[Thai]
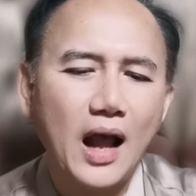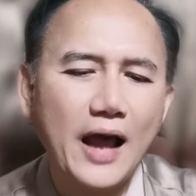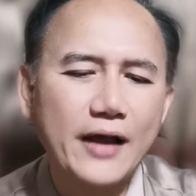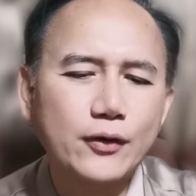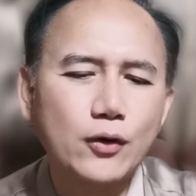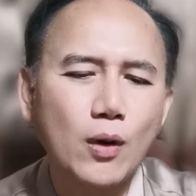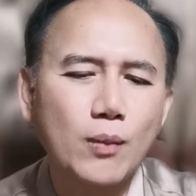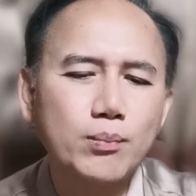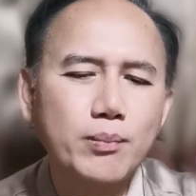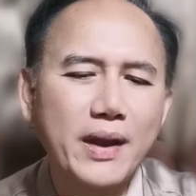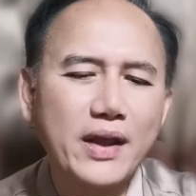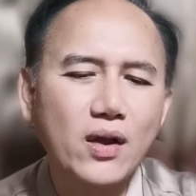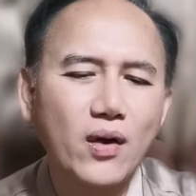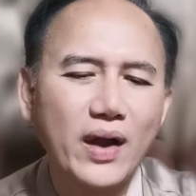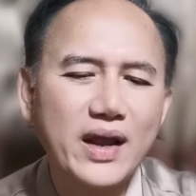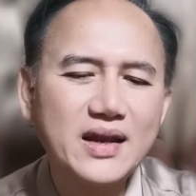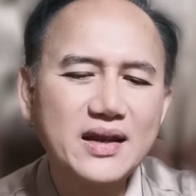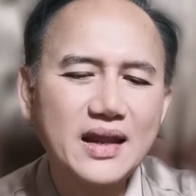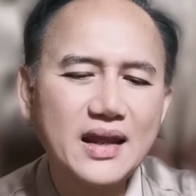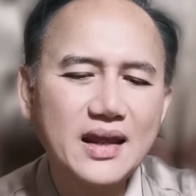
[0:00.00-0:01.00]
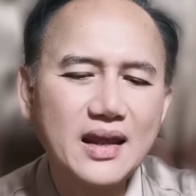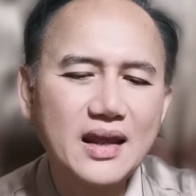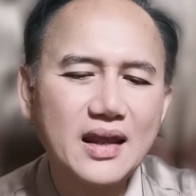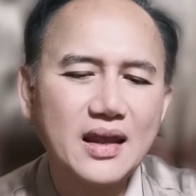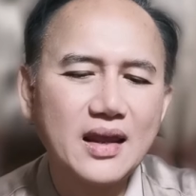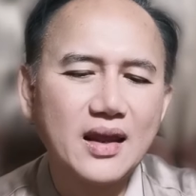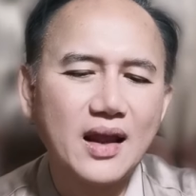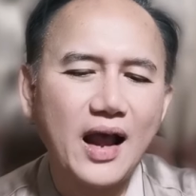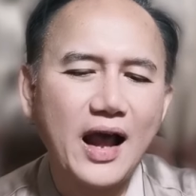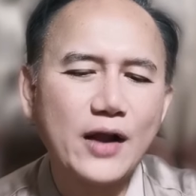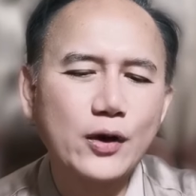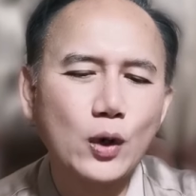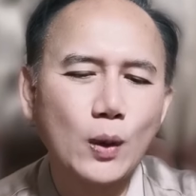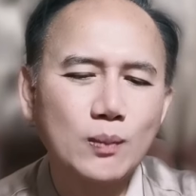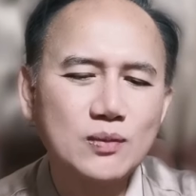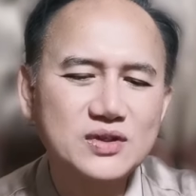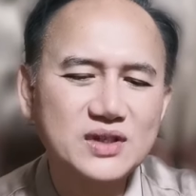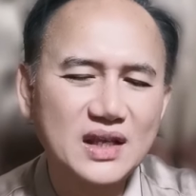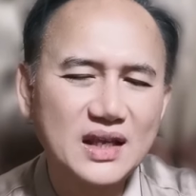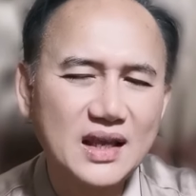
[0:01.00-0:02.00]
อารมณ์ไม่ค่อยดี อารม
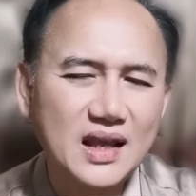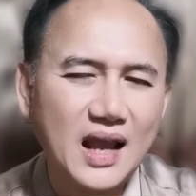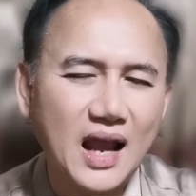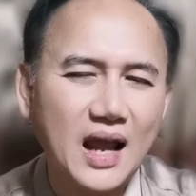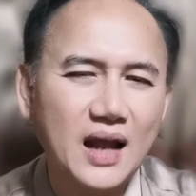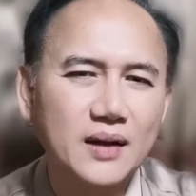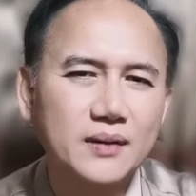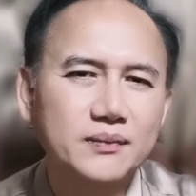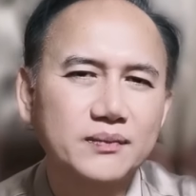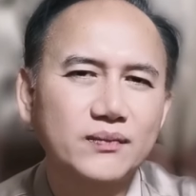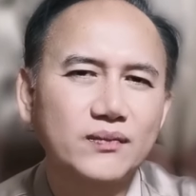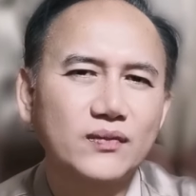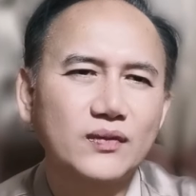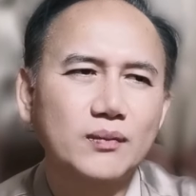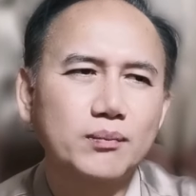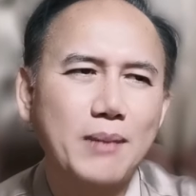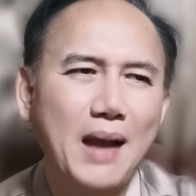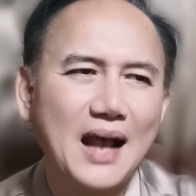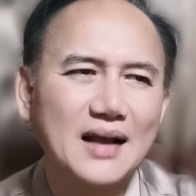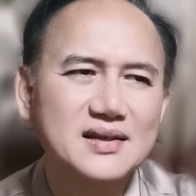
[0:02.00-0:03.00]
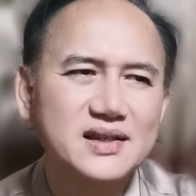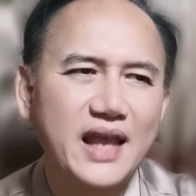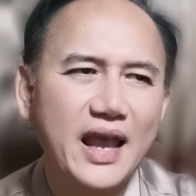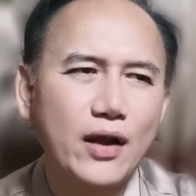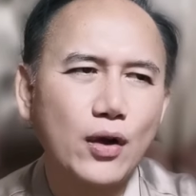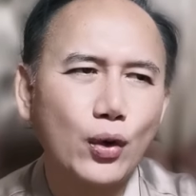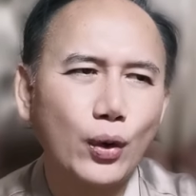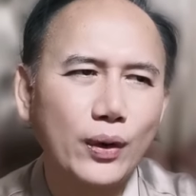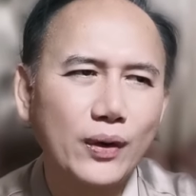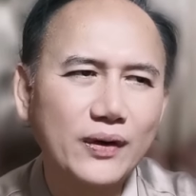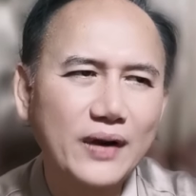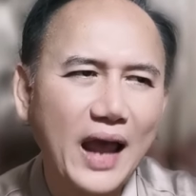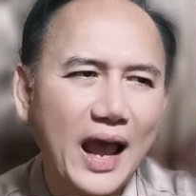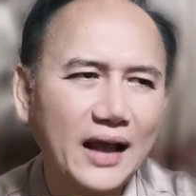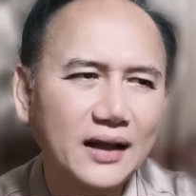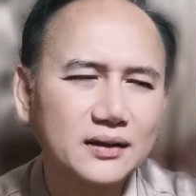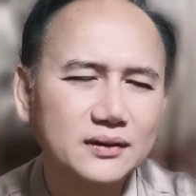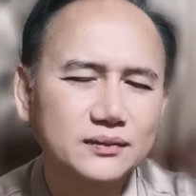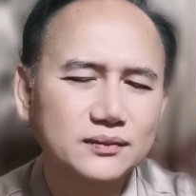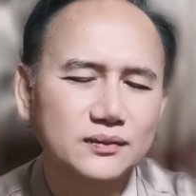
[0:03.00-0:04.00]
ณ์เสีย ปากเสียงคนรั
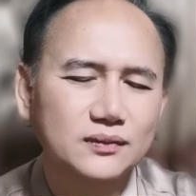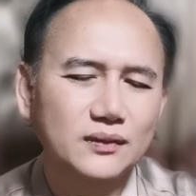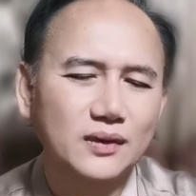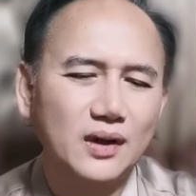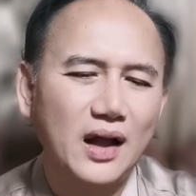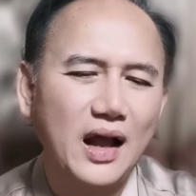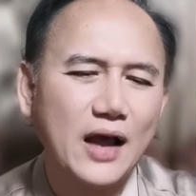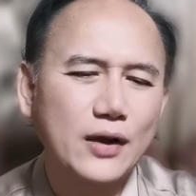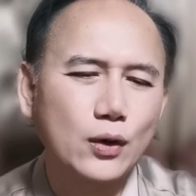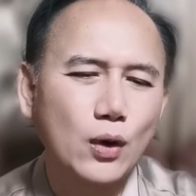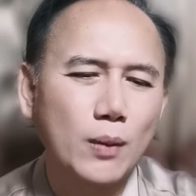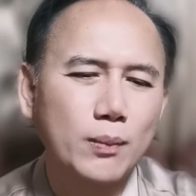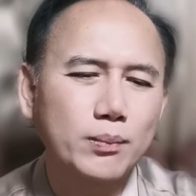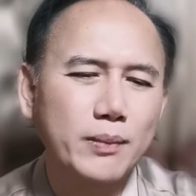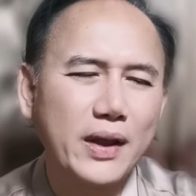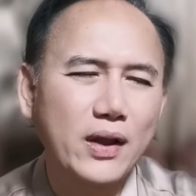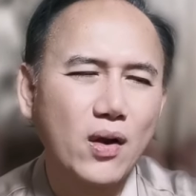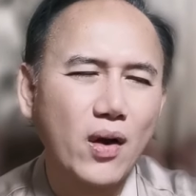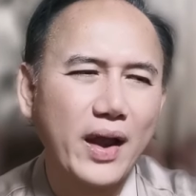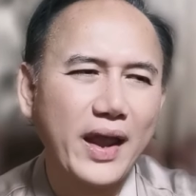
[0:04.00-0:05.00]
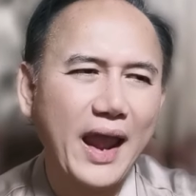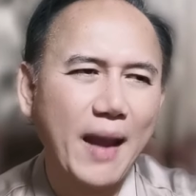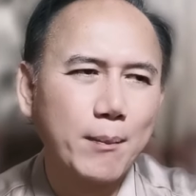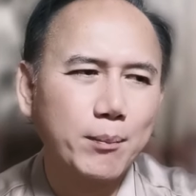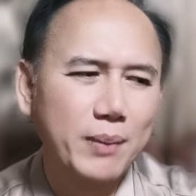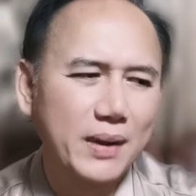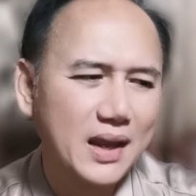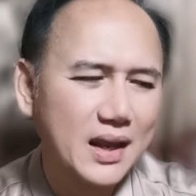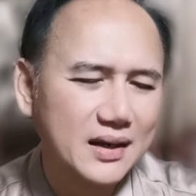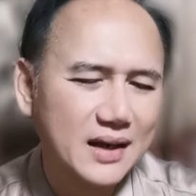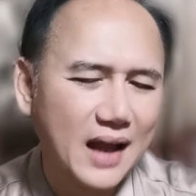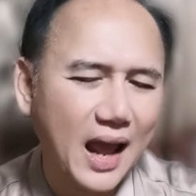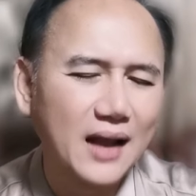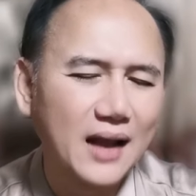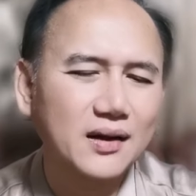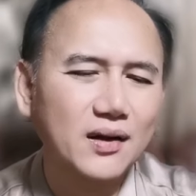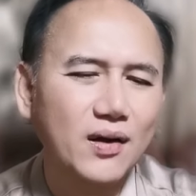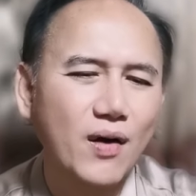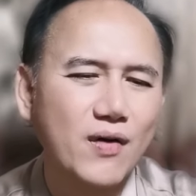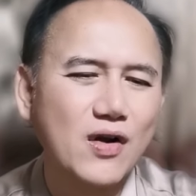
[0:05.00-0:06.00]
ก อารมณ์ไม่ค่อยแฮปปี้นัก
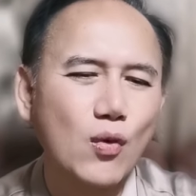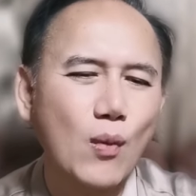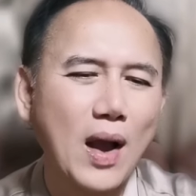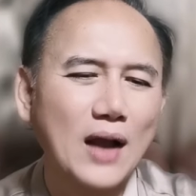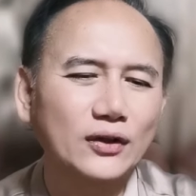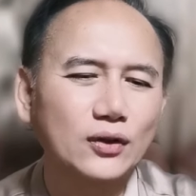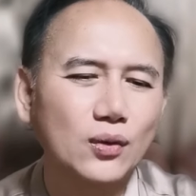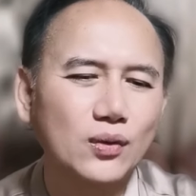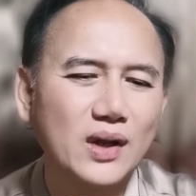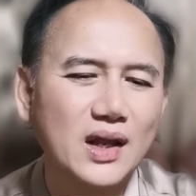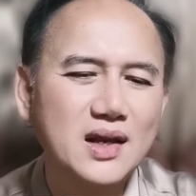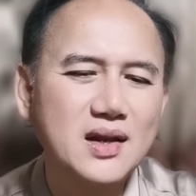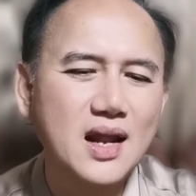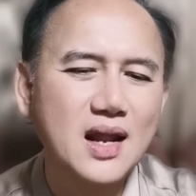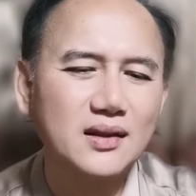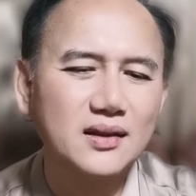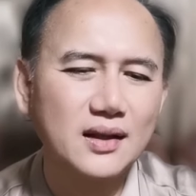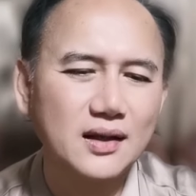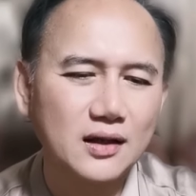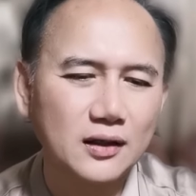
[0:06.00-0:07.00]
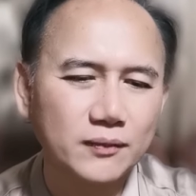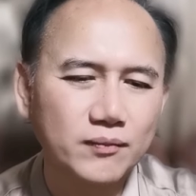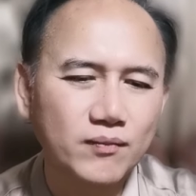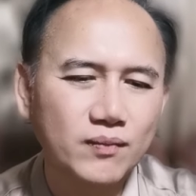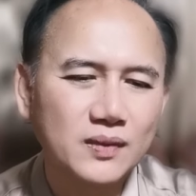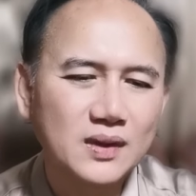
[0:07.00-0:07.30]
ก็ระวังตรงนี้นิดหนึ่ง